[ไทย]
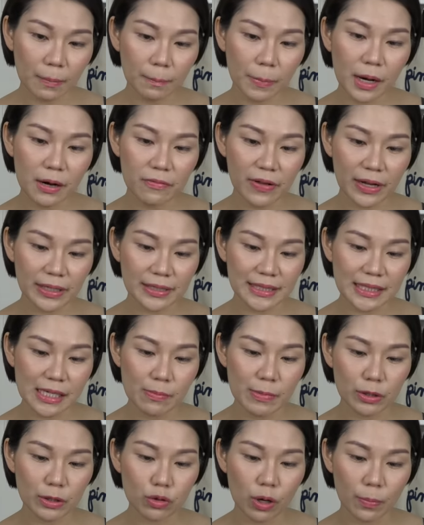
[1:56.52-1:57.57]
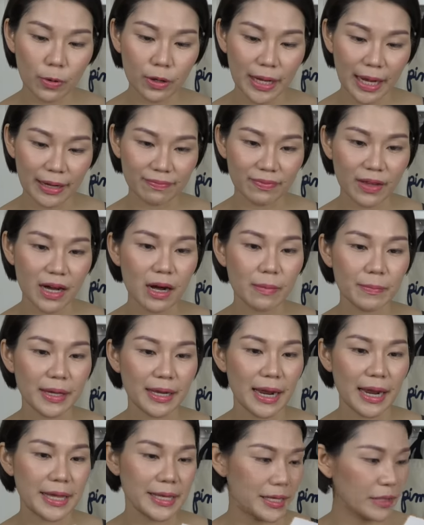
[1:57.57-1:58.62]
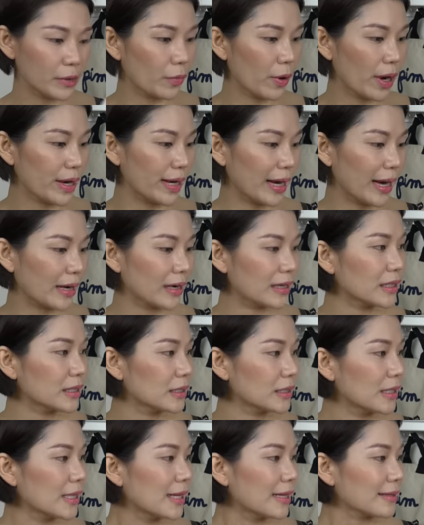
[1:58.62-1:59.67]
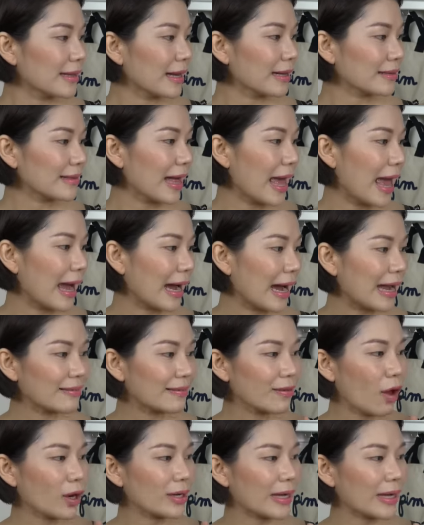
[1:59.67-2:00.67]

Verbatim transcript: perfect shield มีตัว protector มีอะไรอย่างนี้ด้วยนะคะคือตั้งแต่ขั้นตอ